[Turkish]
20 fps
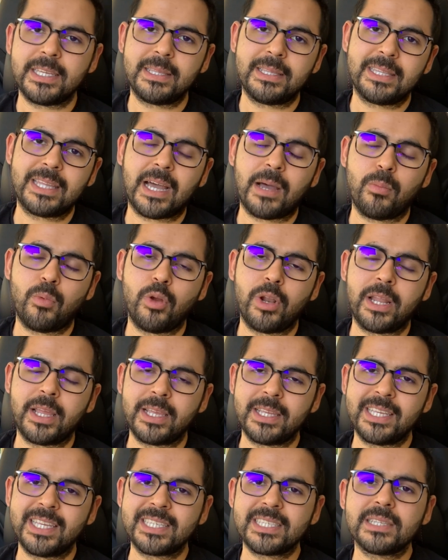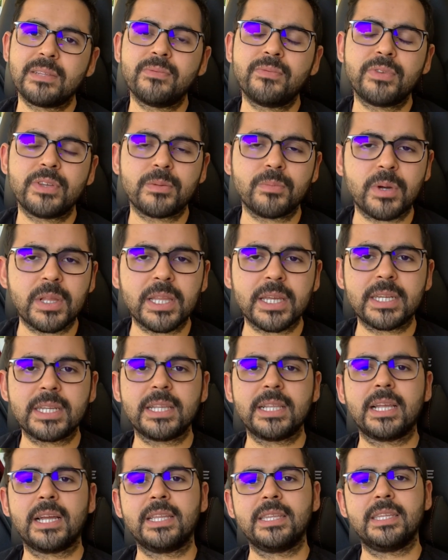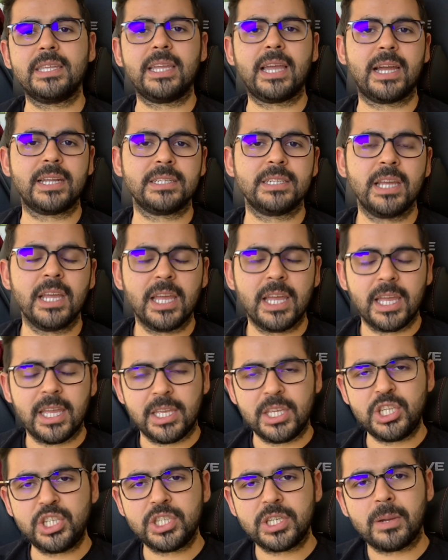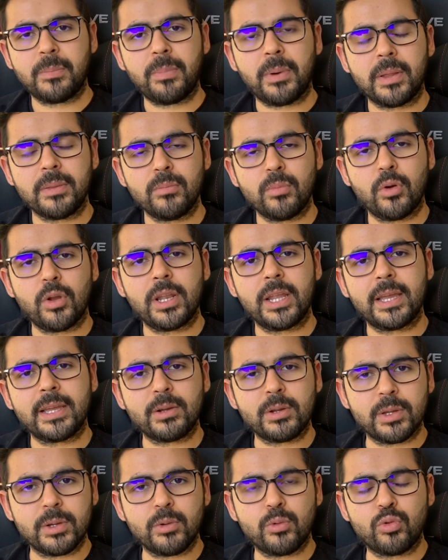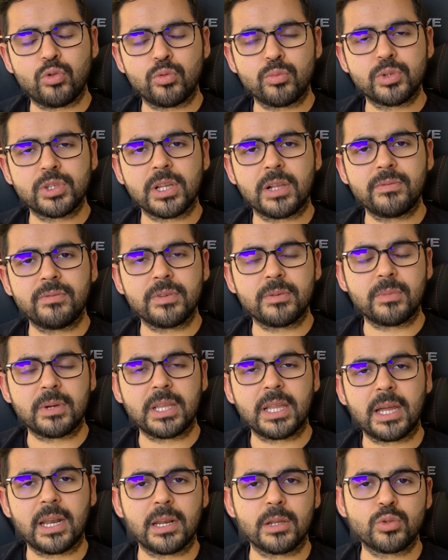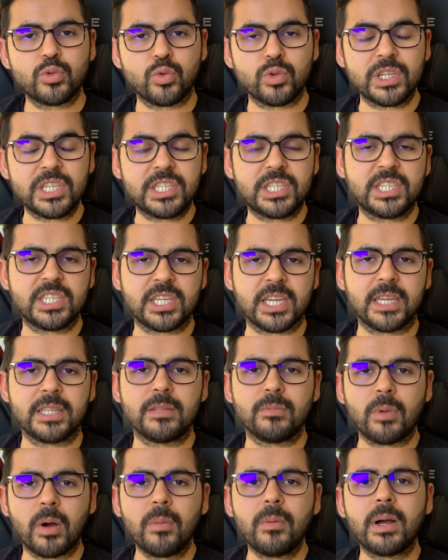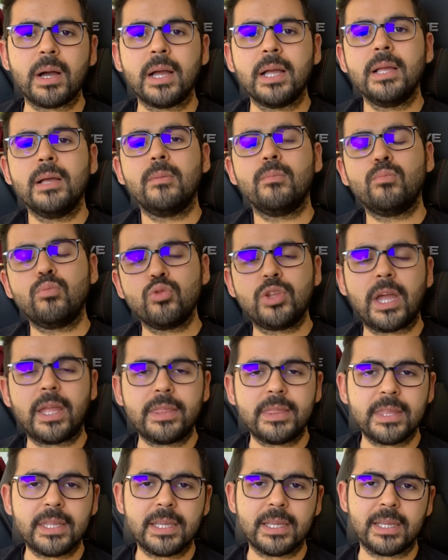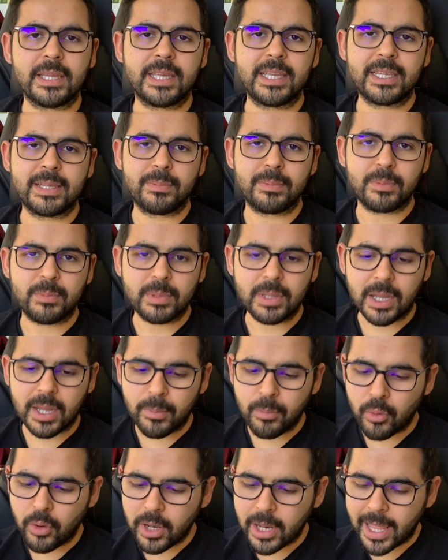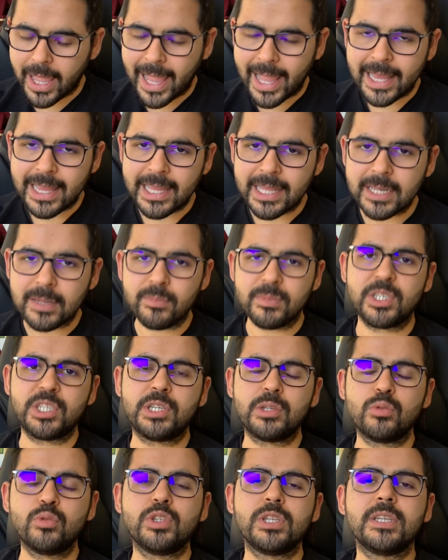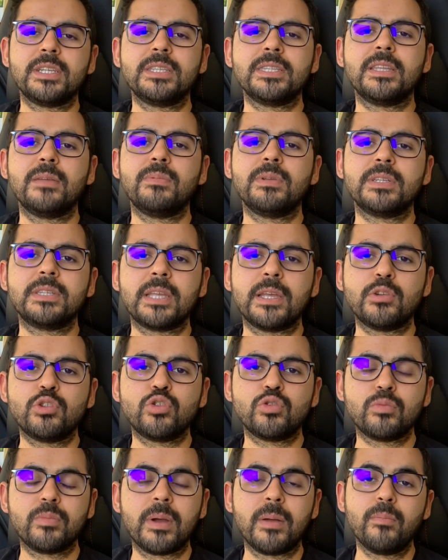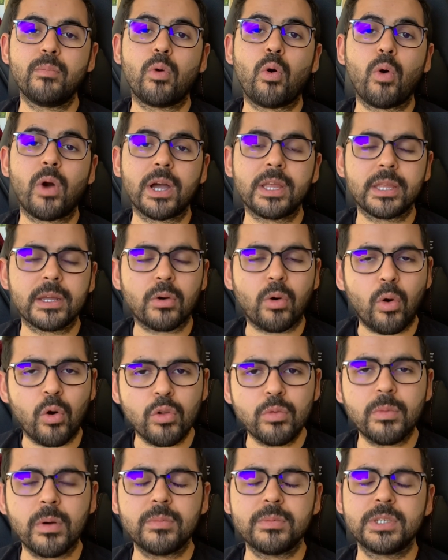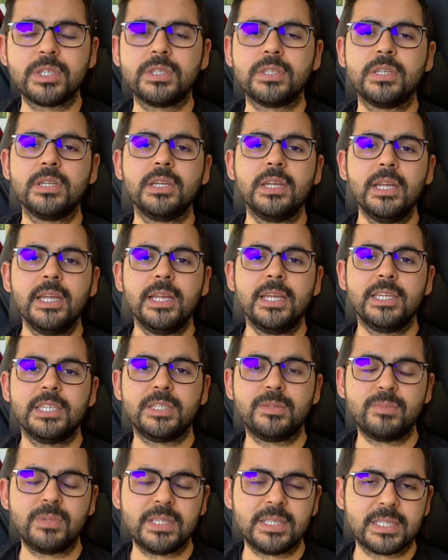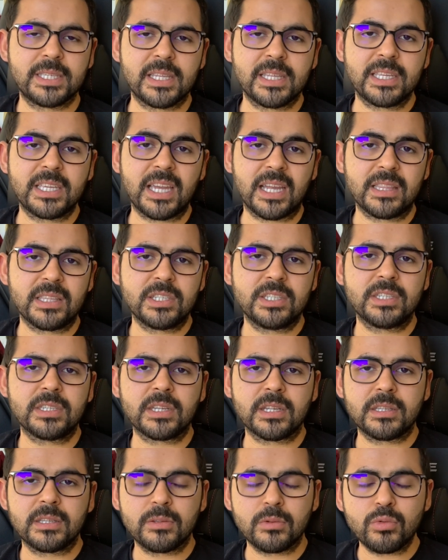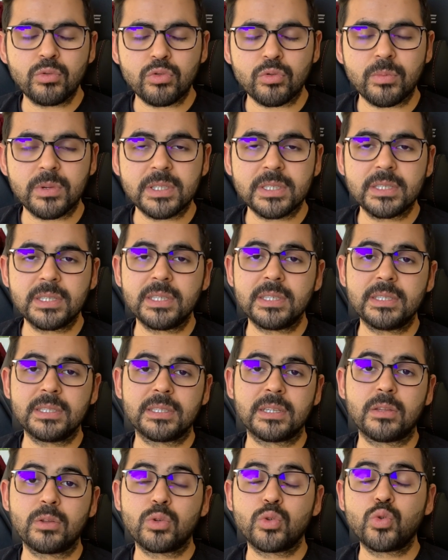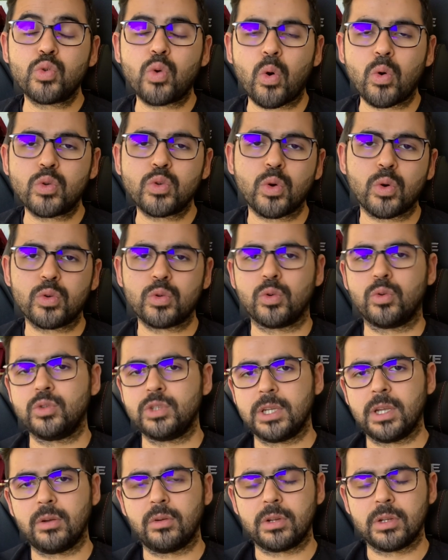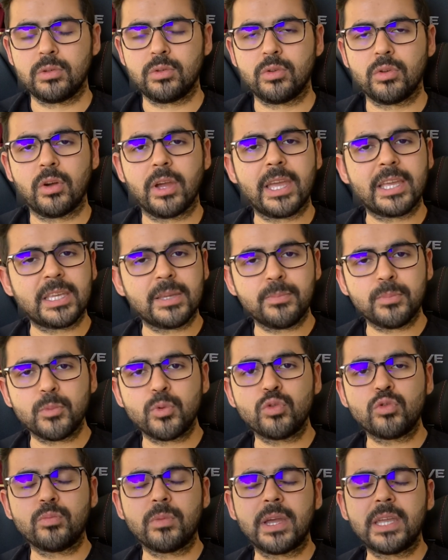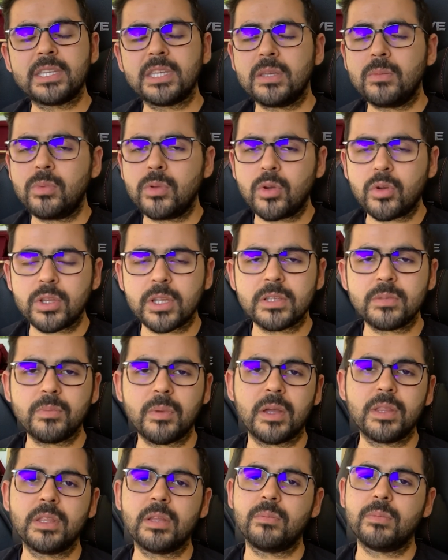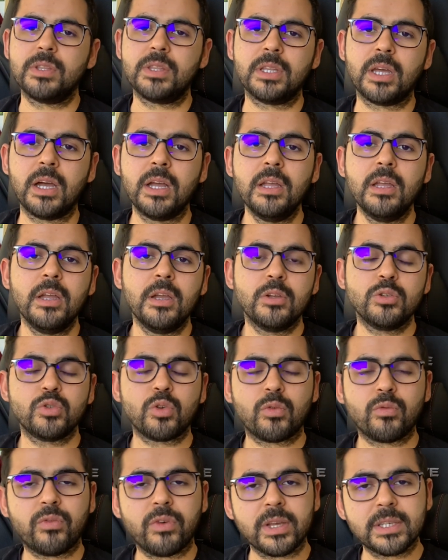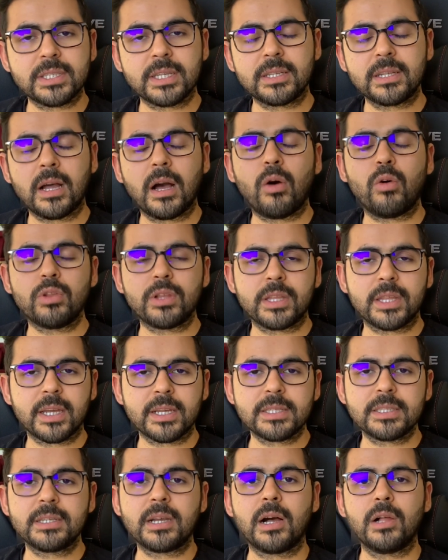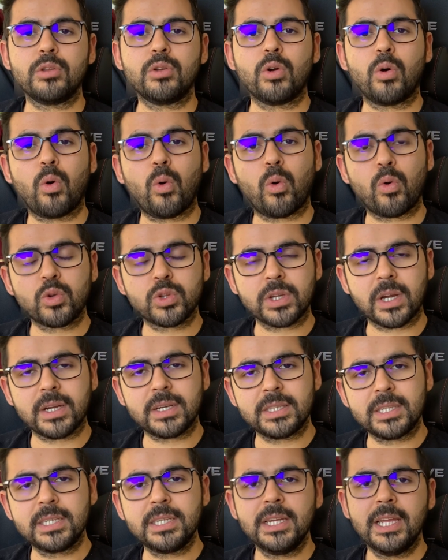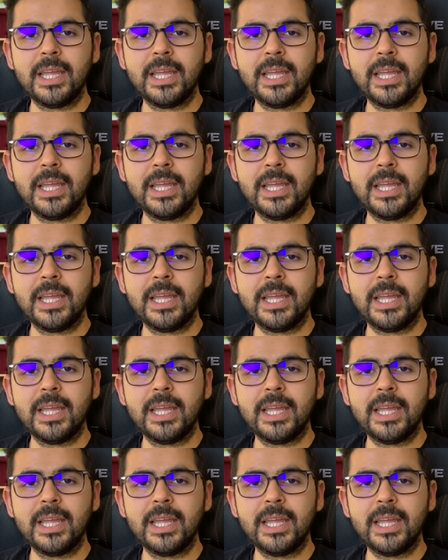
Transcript: daha böyle yazılım firmalarıyla diğer iş yapan böyle kurumsal firmalarla çok iç içeydim ama bu denli e, daha böyle ellerim işin üzerinde bir tecrübem o kadar olmamıştı. Şimdi insanın kendi şirketini kurması insana çok çok çok şey öğretiyor. Ekip kurma, ekibi yönetme anlamında çok fazla daha olanak sağlıyor. Ortaklık